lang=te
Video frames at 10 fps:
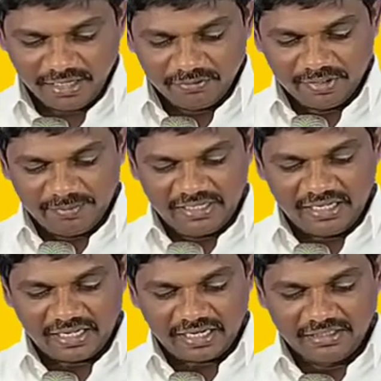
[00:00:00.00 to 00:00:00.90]
దేవుని
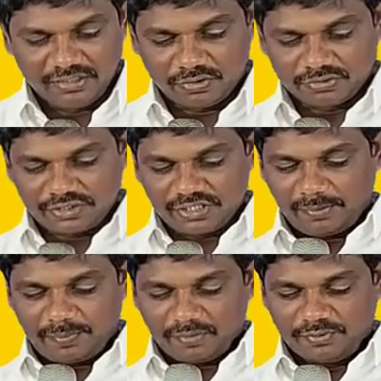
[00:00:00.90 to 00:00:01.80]
బిడ్డలారా ఈ
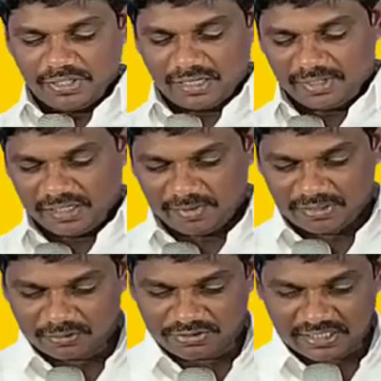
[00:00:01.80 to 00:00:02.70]
రోజున ప్రభునామాన్ని
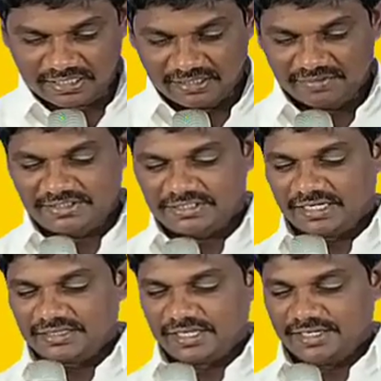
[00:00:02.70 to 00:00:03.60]
బట్టి చక్కని
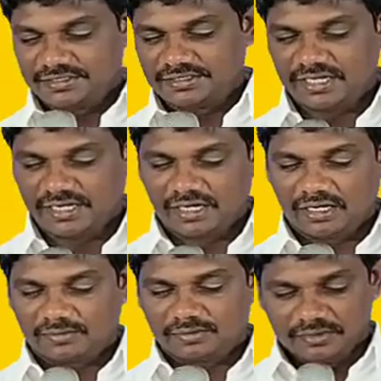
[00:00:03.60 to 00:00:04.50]
విషయాన్ని
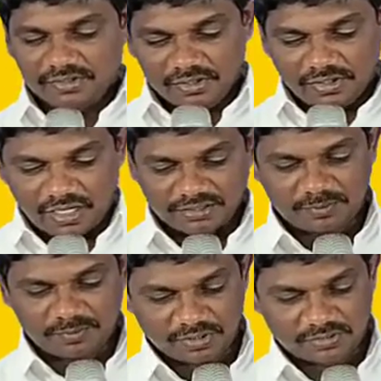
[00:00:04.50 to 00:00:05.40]
తెలియచేయాలని
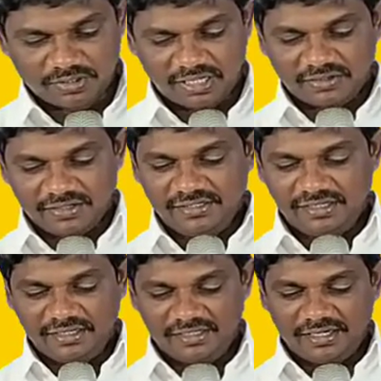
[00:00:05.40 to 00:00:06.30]
ఆశపడుతున్నాను
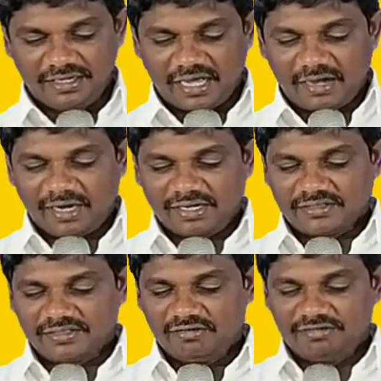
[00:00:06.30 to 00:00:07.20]
ఏంటంటే నా
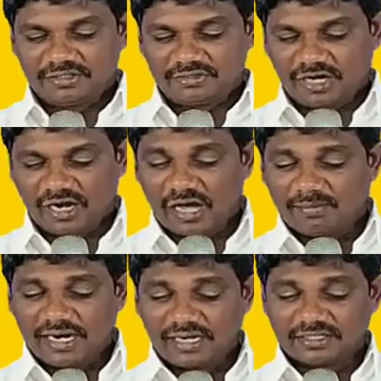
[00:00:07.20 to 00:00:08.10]
మాట దేవుడు అంటున్నాడు
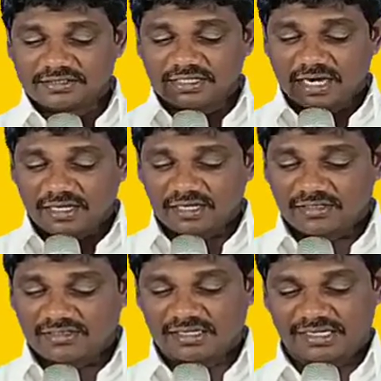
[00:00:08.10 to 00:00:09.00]
నా మాట
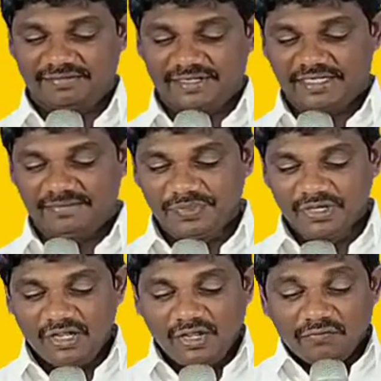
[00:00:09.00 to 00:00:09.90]
జాగ్రత్తగా విని
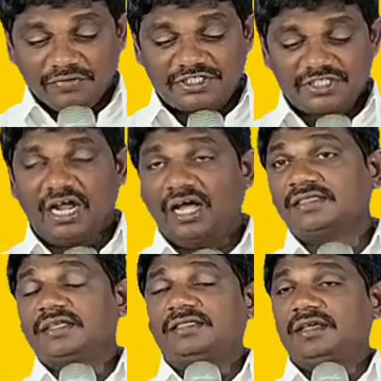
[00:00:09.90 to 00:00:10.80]

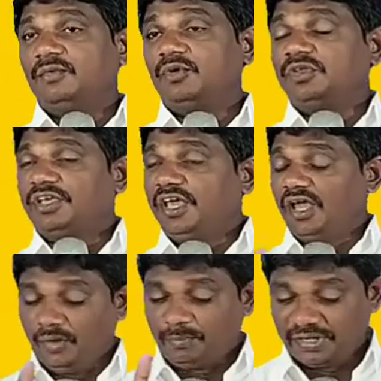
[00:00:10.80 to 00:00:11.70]
విశ్రాంతి దినమును
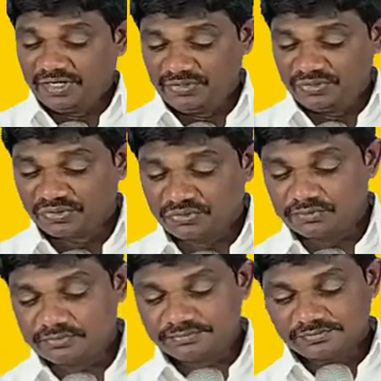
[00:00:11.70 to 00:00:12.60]
ఏ పనియు
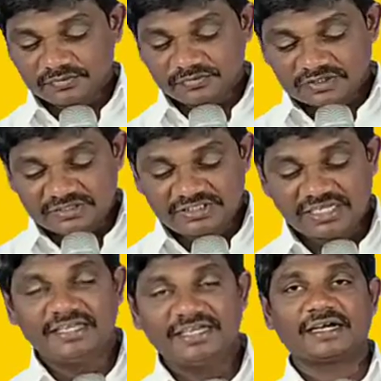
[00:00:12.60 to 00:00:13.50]

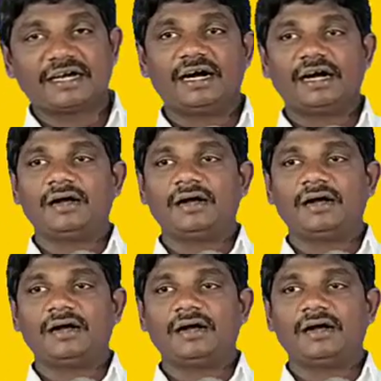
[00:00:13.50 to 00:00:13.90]
చెయ్యక